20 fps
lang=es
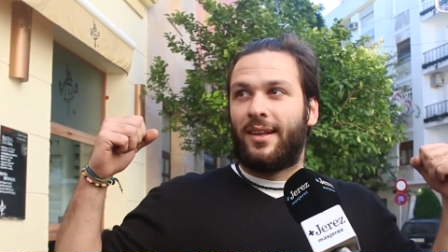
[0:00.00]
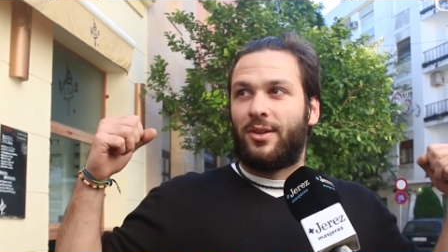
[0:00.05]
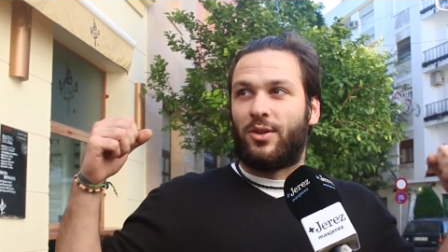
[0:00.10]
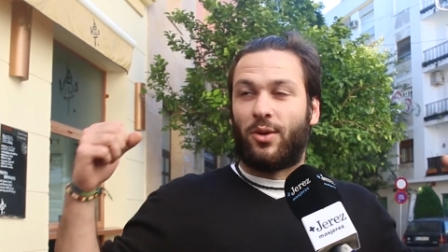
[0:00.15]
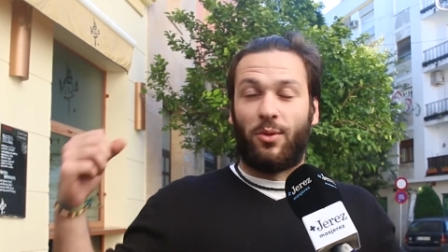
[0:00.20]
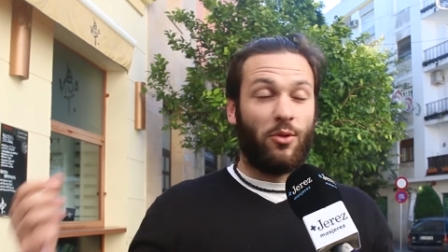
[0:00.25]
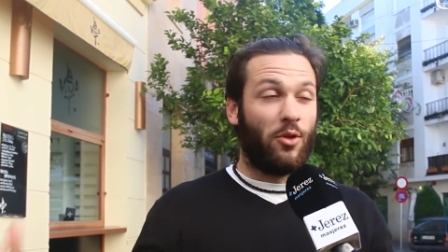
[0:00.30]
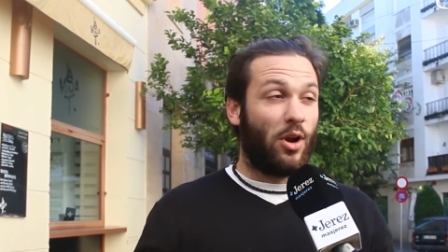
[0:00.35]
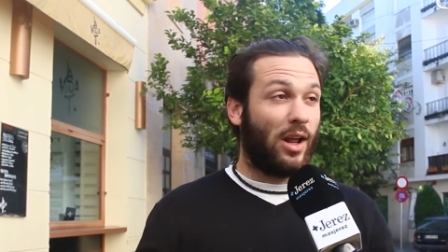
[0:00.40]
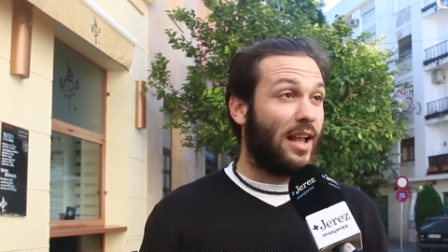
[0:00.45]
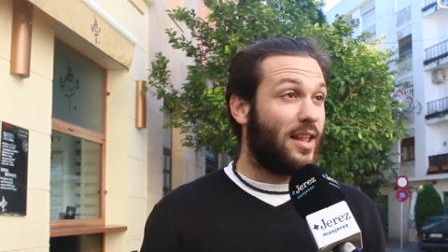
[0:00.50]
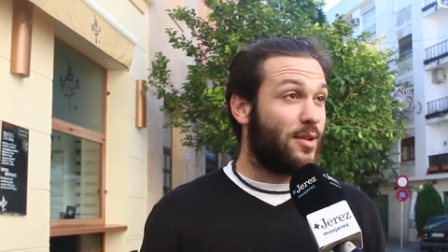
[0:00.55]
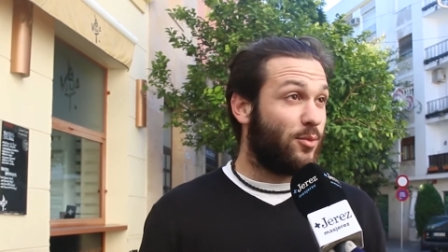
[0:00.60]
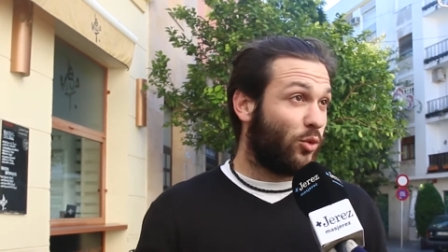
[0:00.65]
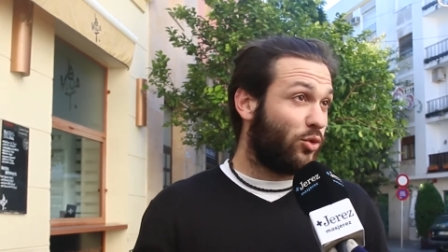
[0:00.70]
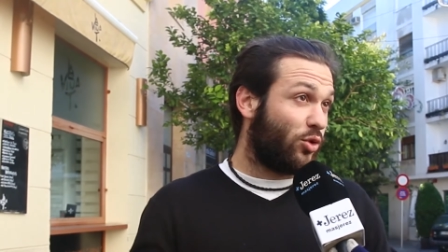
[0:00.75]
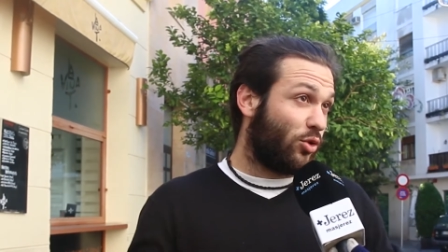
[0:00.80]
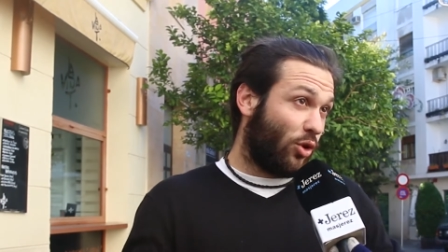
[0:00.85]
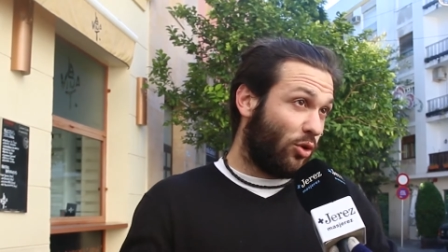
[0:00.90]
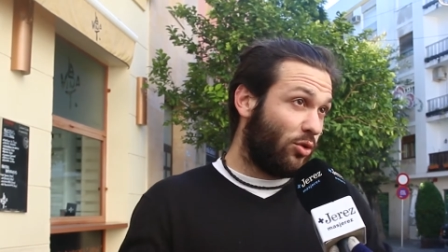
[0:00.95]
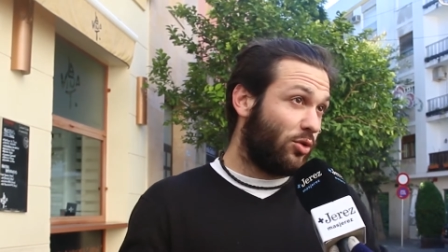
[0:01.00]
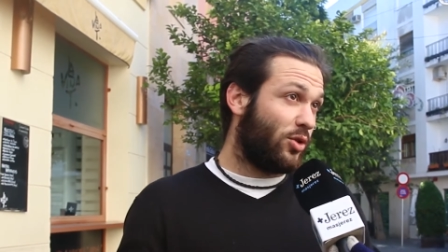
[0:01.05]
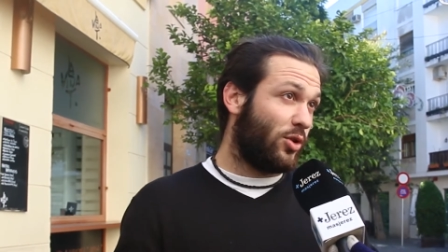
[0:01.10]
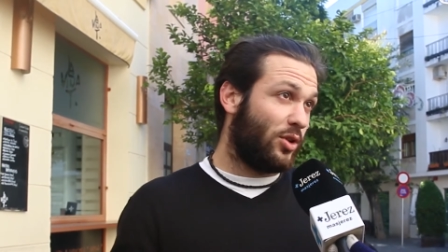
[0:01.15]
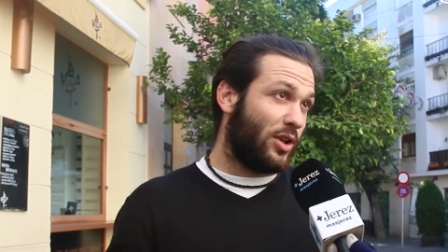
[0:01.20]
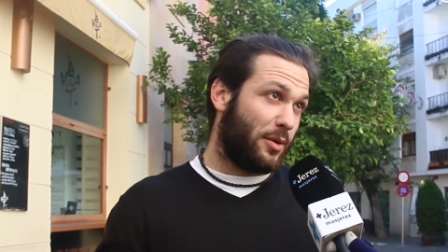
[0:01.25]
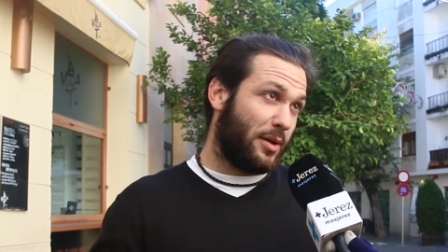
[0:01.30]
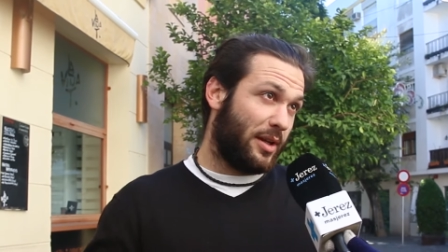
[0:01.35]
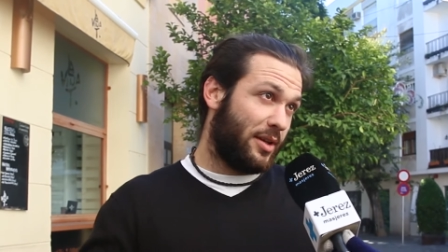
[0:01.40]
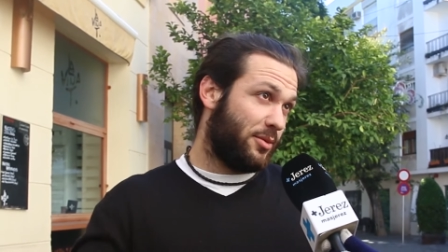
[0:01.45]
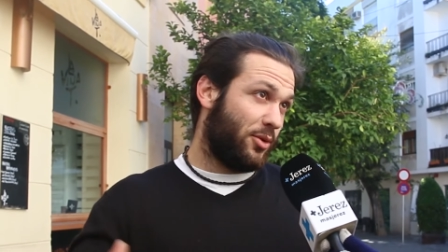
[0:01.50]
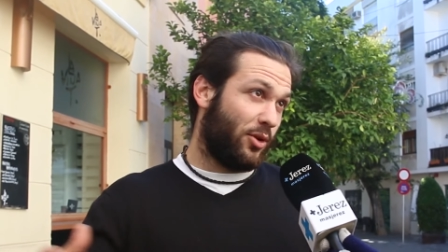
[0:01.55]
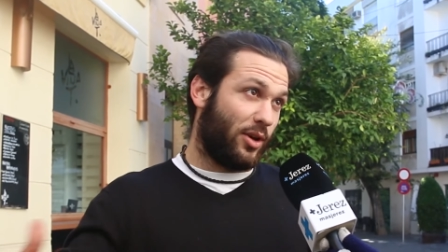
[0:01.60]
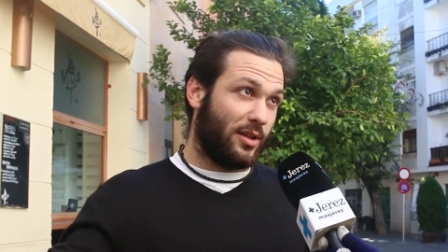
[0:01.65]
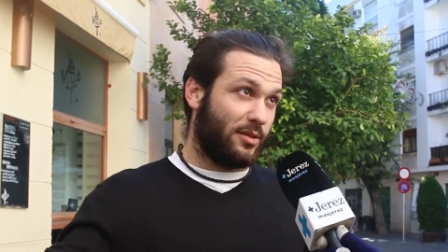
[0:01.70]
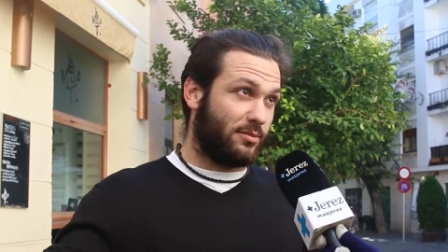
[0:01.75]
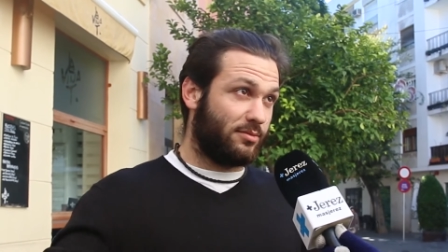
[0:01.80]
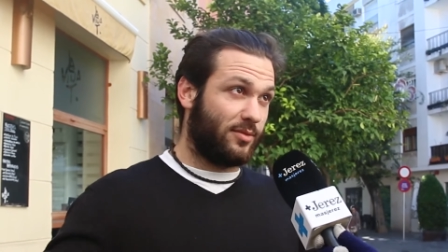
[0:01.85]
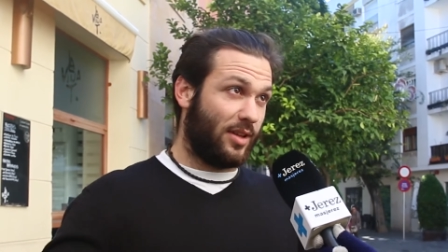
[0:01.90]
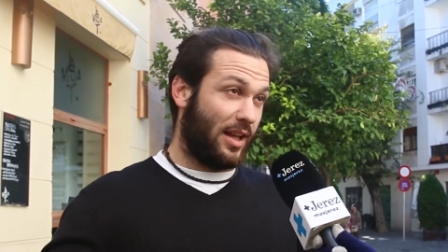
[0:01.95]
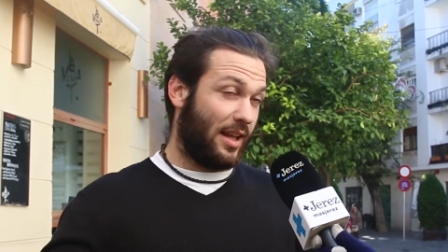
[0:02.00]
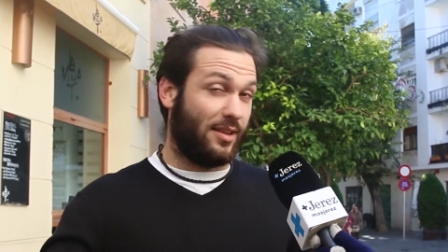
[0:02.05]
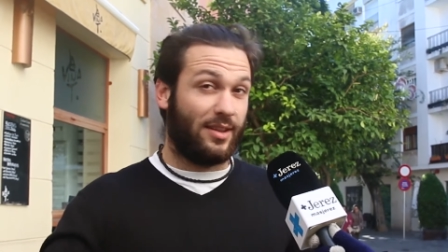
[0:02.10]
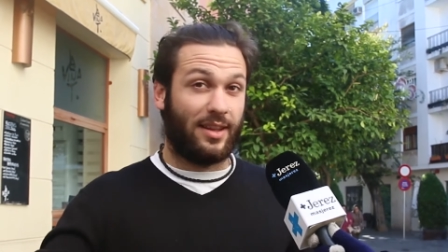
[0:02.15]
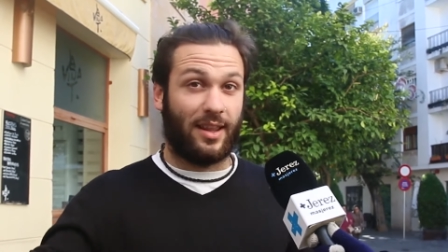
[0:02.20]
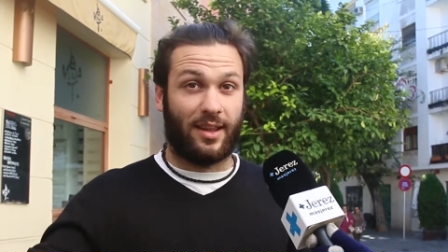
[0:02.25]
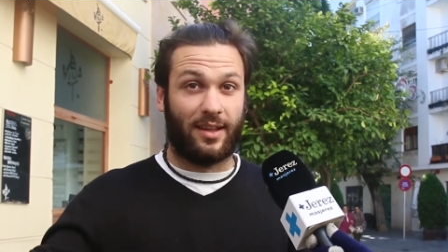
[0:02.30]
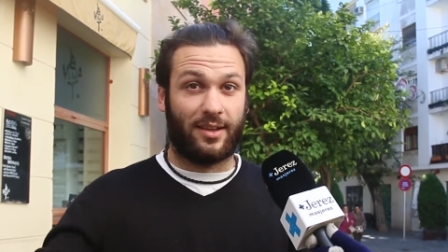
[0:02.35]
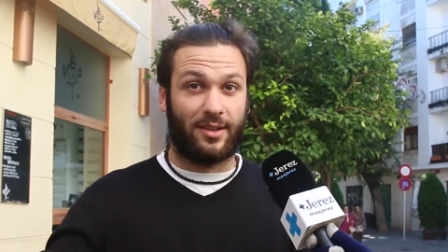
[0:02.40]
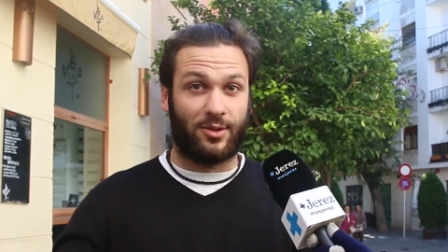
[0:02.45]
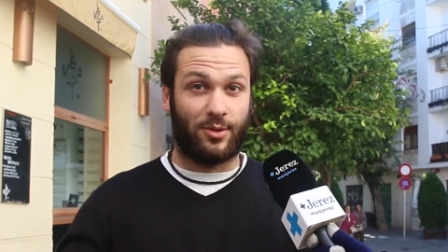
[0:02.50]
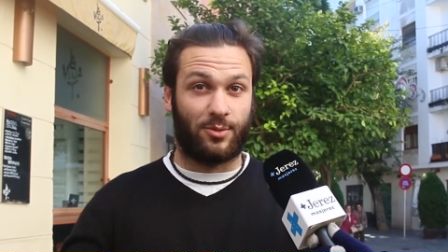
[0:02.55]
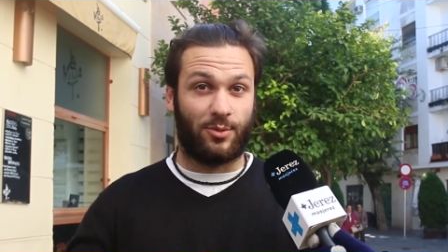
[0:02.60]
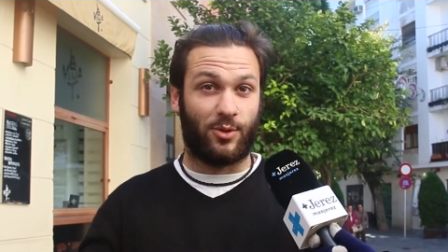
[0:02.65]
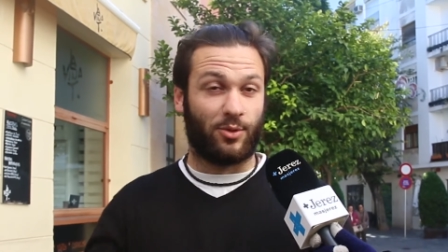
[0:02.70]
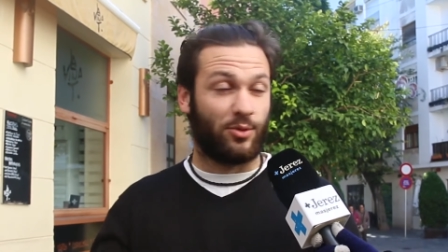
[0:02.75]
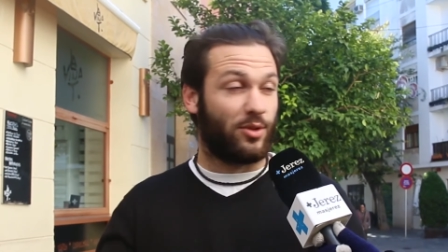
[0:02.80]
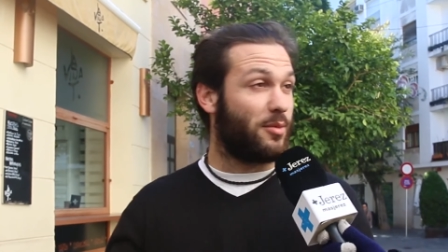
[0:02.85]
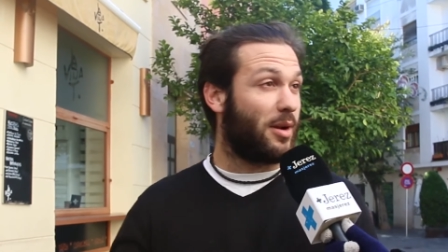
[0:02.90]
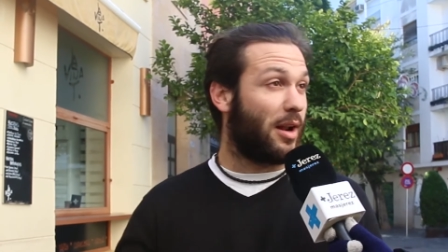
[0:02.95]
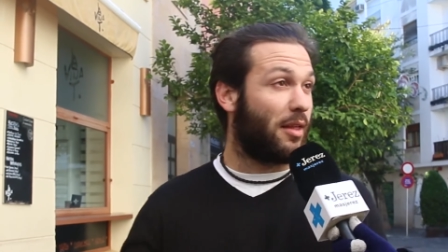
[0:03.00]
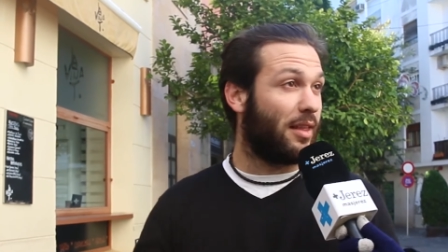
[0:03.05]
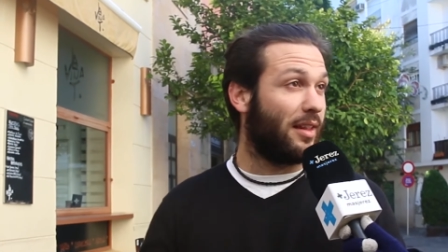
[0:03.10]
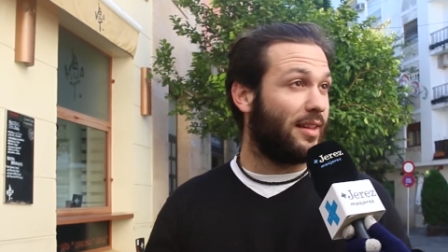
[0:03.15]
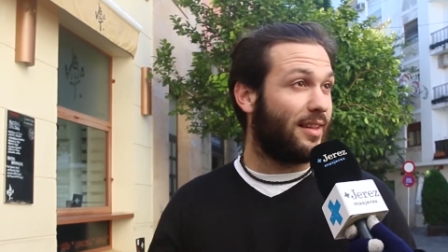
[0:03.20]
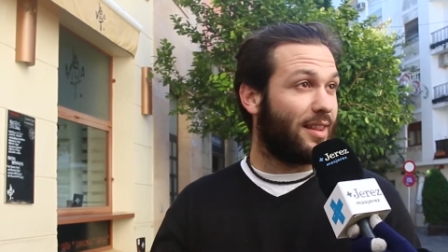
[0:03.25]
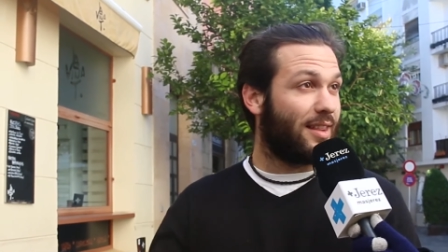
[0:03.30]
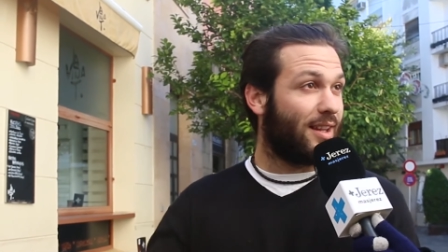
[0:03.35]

Todo el mundo en la calle, mucho tonto también, porque esta gente es como Semana antes...